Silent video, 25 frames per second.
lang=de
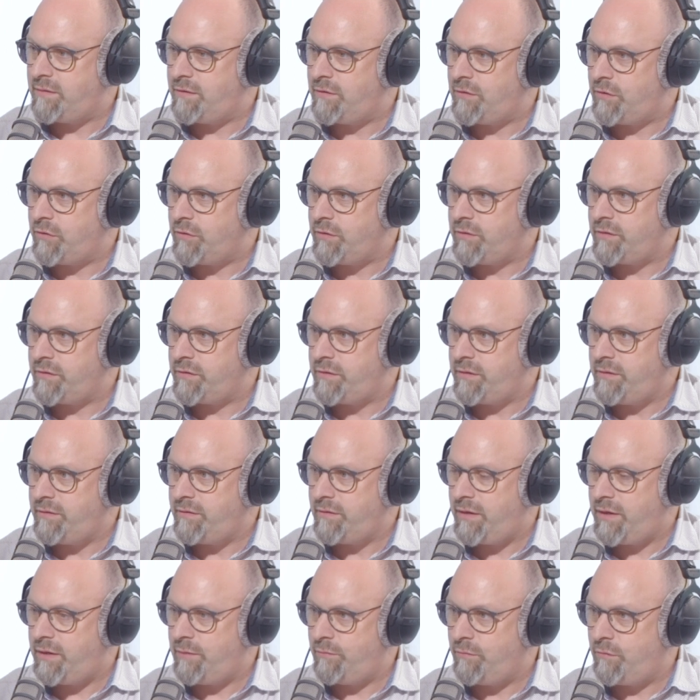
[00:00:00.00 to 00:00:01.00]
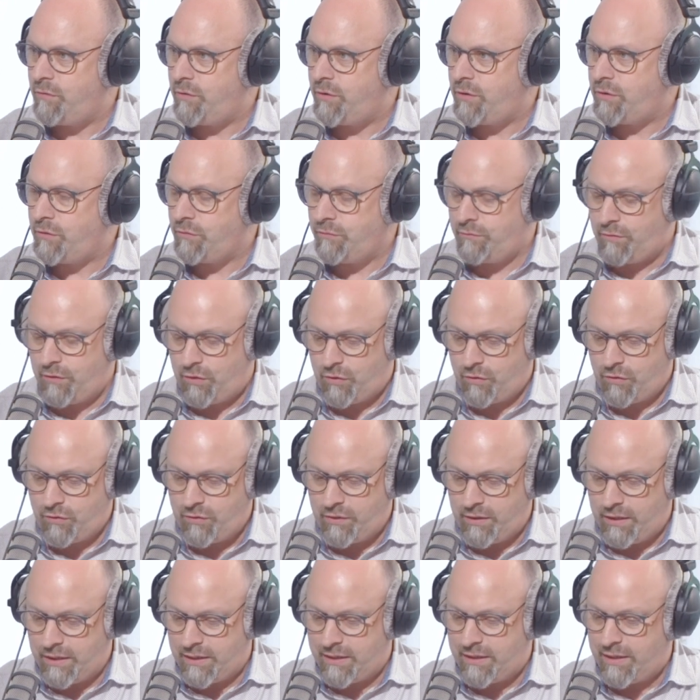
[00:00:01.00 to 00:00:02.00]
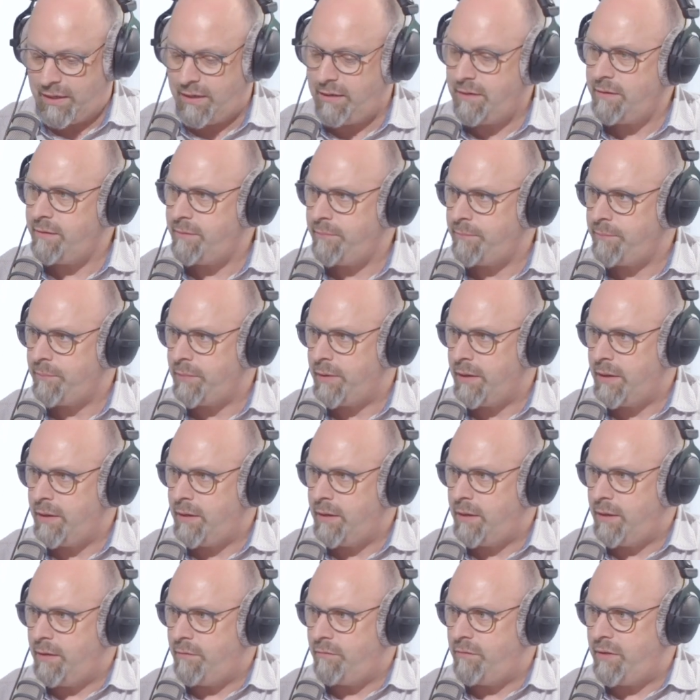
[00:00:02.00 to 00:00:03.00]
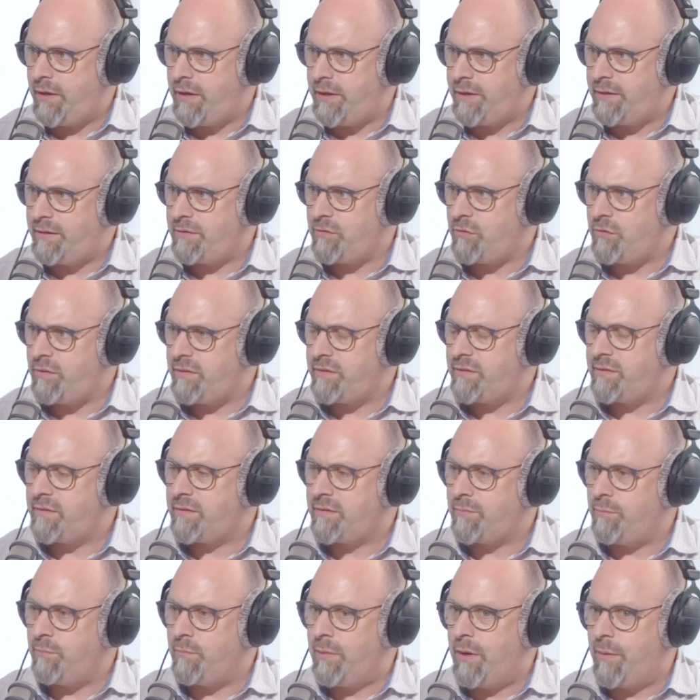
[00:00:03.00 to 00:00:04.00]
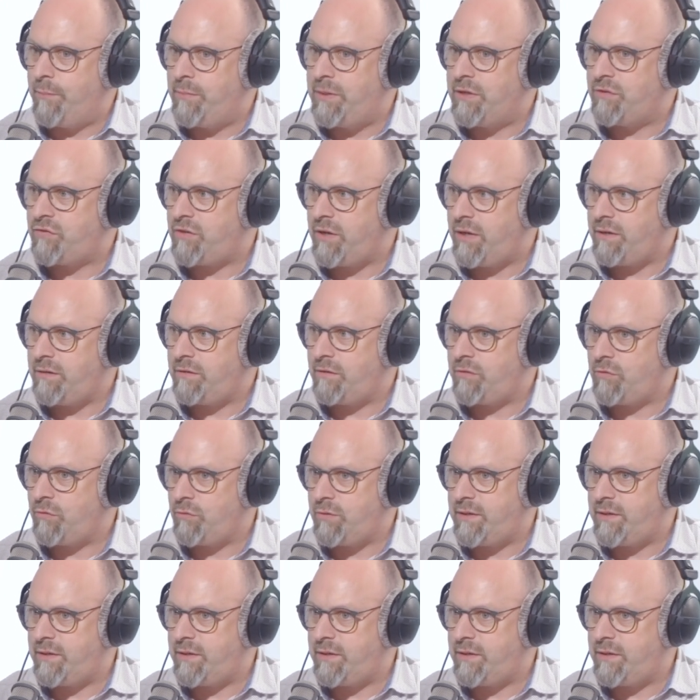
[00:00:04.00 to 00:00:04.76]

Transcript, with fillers: sich Gott in seinem Wort und wir können erkennen, wer er ist. Und es ist, mir scheint es